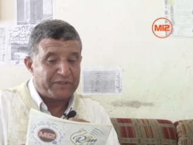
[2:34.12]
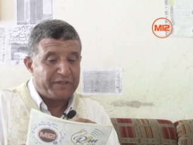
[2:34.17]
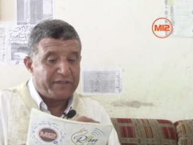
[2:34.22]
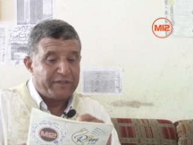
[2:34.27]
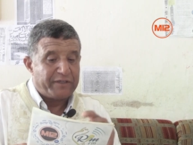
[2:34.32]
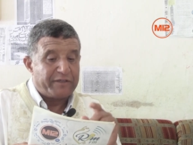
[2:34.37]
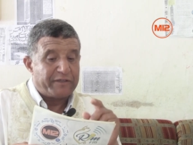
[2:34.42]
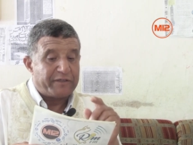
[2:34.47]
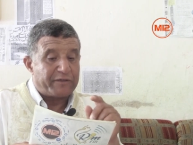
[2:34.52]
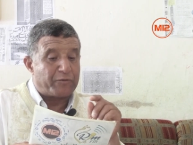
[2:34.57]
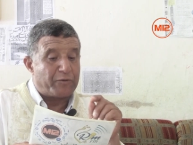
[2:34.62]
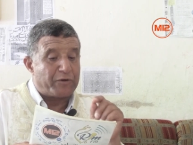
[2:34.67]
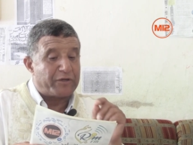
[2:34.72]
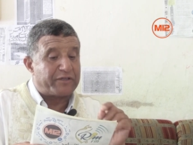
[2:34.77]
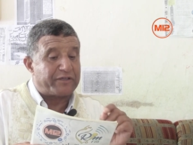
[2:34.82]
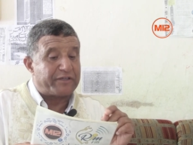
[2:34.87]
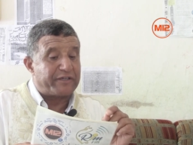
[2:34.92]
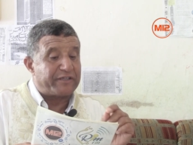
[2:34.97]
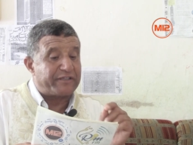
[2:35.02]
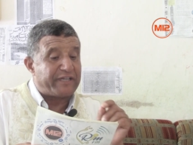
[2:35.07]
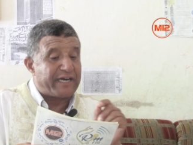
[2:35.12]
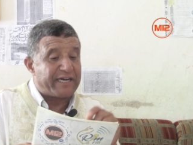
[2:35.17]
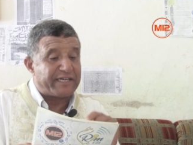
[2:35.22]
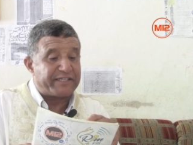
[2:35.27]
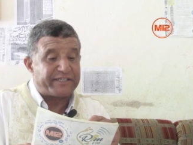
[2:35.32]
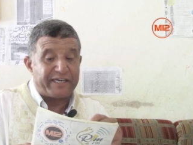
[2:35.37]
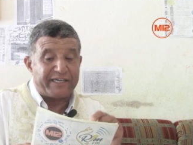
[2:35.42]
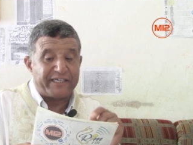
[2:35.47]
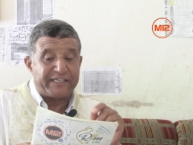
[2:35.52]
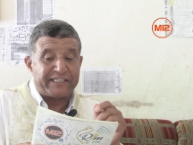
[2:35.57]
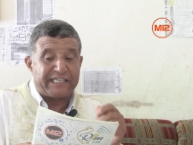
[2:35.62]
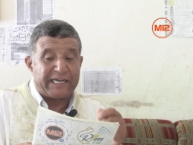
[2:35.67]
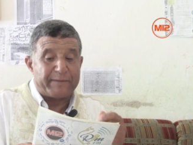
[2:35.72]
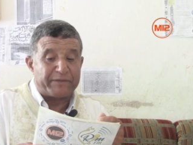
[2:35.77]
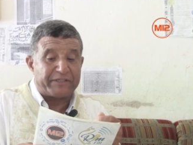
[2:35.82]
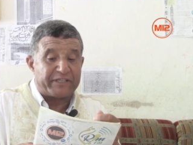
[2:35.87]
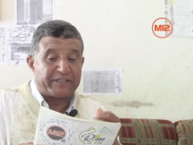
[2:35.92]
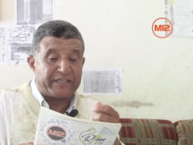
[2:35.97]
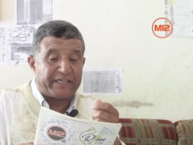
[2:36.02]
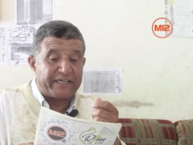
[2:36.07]
نعم كنت تحرص على
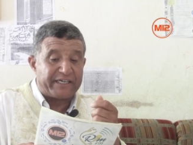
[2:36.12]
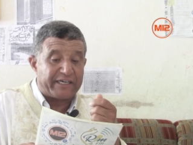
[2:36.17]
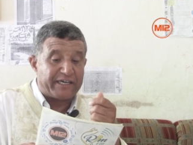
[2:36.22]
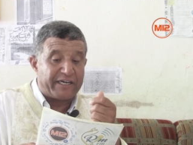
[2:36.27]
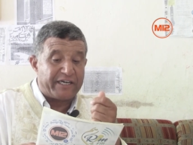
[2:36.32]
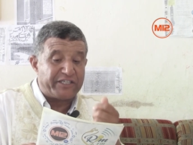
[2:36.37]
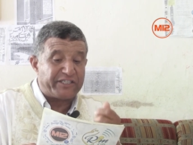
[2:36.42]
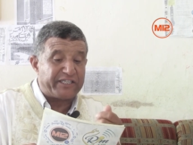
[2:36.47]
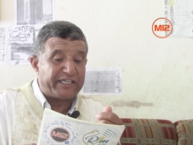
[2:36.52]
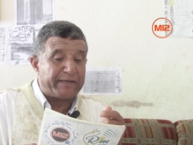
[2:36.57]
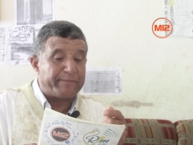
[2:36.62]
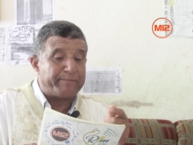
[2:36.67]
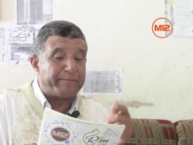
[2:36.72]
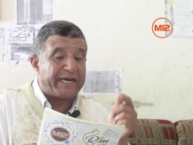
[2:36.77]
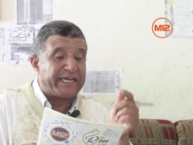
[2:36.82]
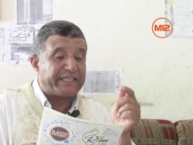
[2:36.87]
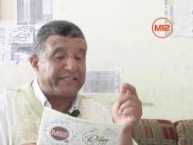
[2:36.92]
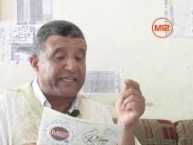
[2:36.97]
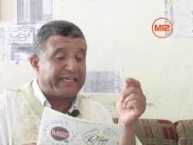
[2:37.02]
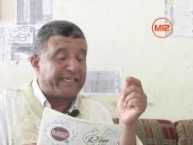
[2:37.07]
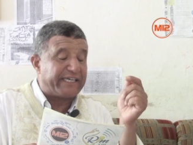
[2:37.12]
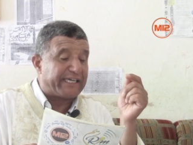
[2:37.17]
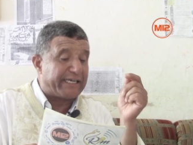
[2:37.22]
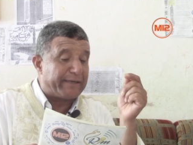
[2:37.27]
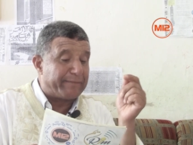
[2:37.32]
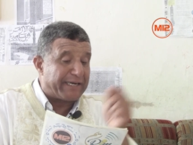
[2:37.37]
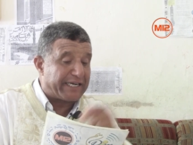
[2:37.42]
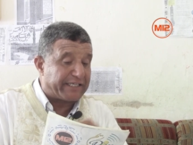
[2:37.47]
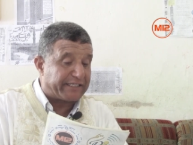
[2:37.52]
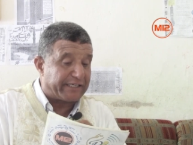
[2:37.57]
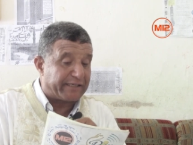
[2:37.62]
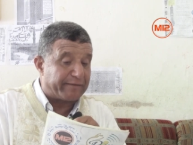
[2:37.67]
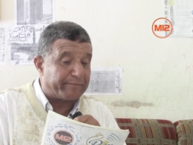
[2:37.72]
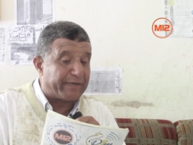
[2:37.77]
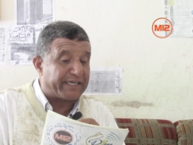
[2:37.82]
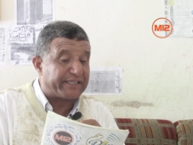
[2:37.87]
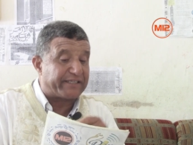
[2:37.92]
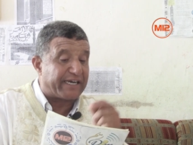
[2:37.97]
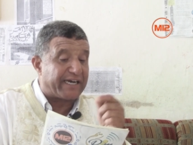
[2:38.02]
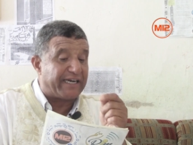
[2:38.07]
كتابة التاريخ الهجري مع التاريخ الميلادي
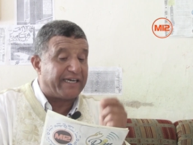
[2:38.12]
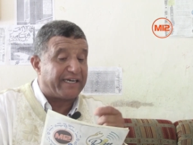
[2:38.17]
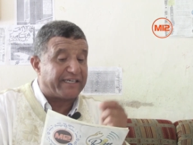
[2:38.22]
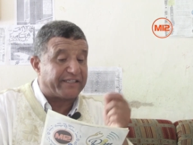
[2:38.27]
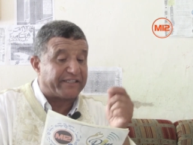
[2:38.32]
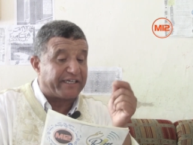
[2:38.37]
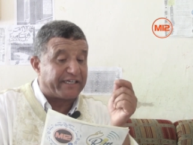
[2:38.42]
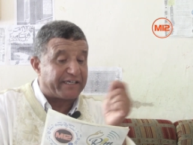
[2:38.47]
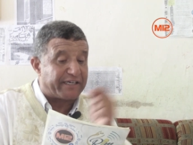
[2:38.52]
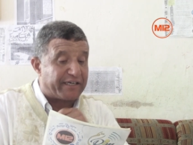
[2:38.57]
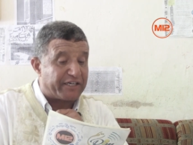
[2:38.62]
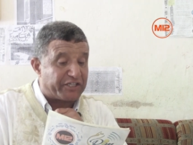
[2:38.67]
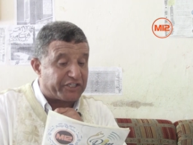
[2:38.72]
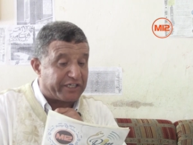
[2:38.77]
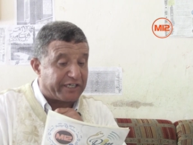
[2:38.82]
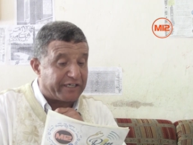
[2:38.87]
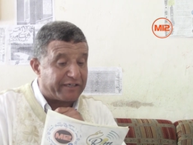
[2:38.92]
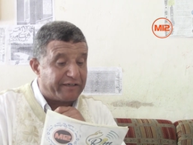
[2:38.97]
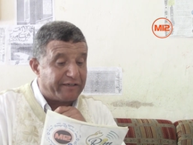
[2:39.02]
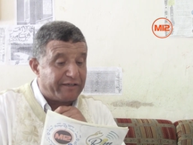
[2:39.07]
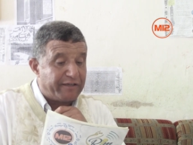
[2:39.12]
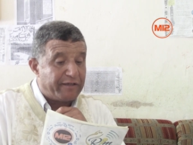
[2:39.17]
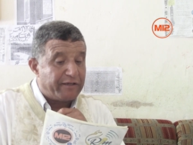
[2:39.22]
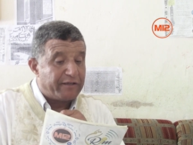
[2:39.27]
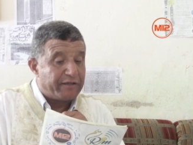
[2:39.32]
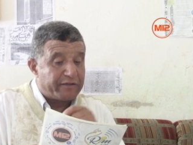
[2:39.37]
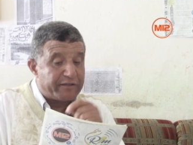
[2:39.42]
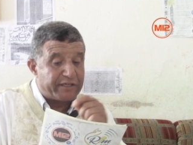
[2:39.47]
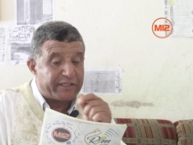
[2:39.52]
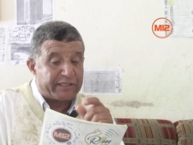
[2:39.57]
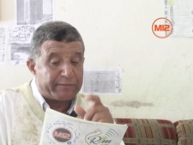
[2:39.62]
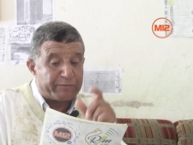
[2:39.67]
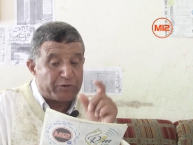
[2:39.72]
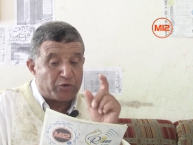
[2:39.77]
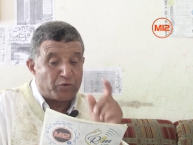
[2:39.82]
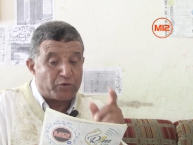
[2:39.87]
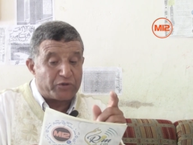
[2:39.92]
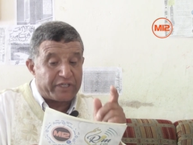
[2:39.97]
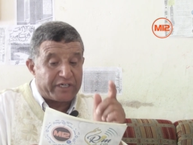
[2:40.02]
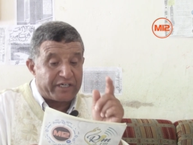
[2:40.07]
بعد التخلي على التاريخ الهجري نعم. تكتب
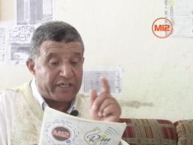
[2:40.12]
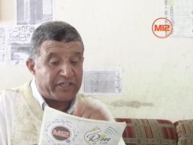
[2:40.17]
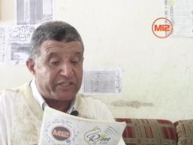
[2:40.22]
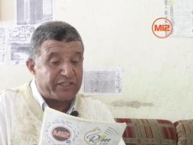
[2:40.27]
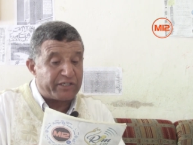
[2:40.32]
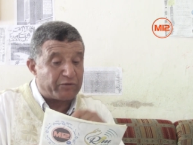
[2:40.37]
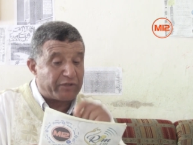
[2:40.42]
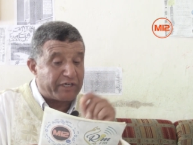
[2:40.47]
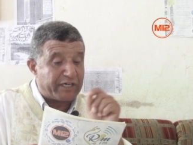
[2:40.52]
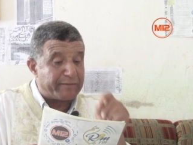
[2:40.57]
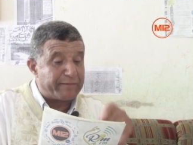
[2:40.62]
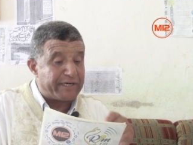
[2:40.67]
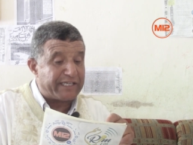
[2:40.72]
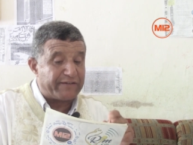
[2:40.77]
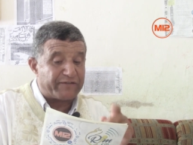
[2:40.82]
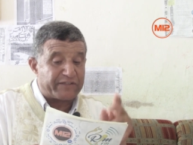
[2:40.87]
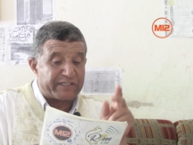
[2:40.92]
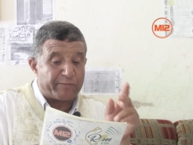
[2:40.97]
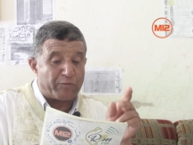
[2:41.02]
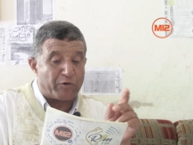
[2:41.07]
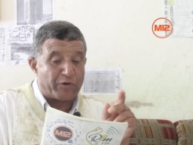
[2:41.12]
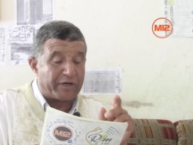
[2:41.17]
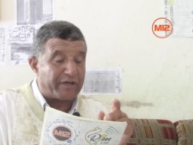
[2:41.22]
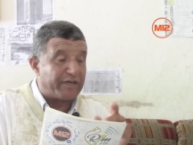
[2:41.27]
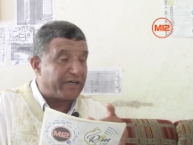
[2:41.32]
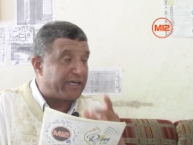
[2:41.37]
الزوز التاريخ الهجري والتاريخ الميلادي في سبورة